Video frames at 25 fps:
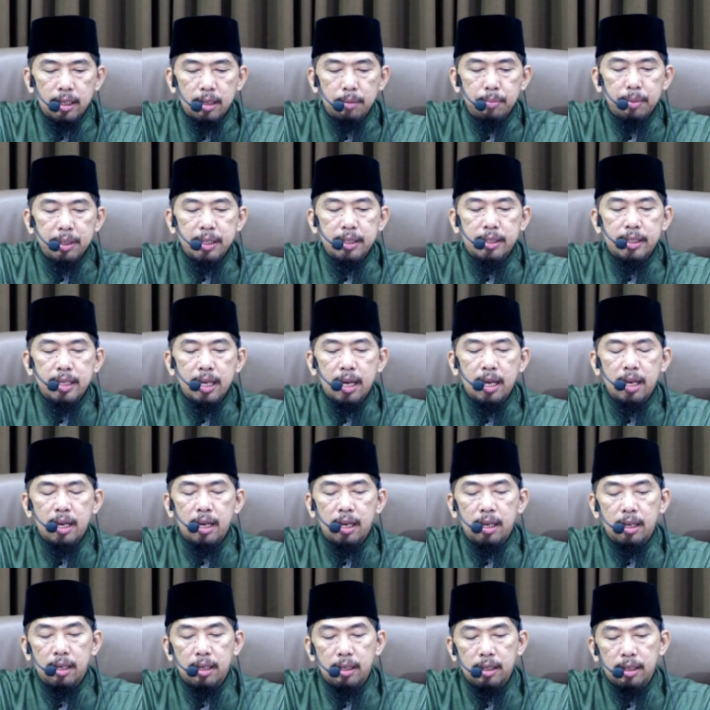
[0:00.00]
Ibn
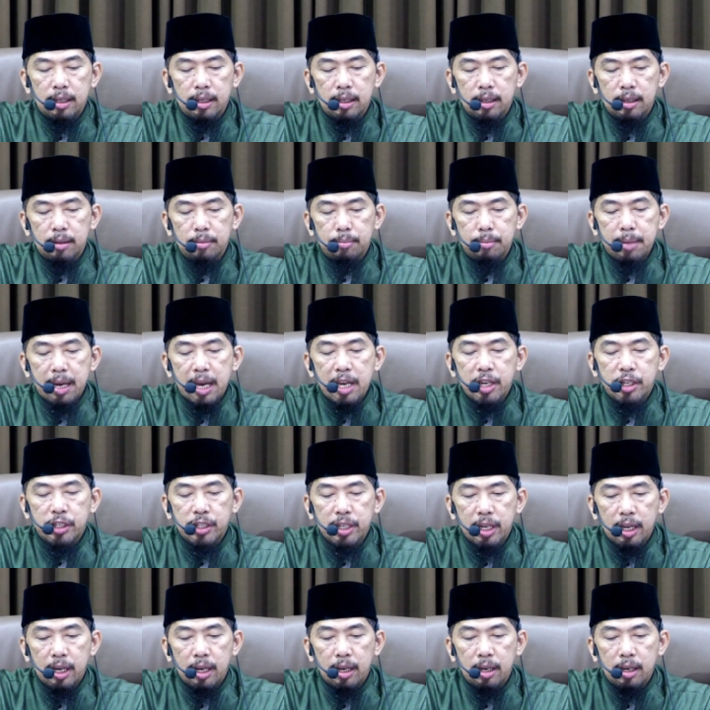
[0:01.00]
Sahal
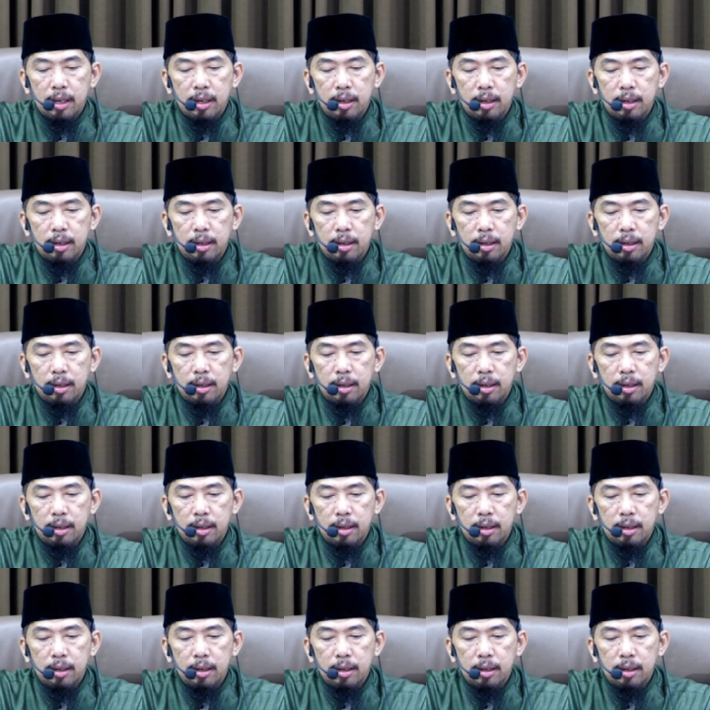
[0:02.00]
Bahashal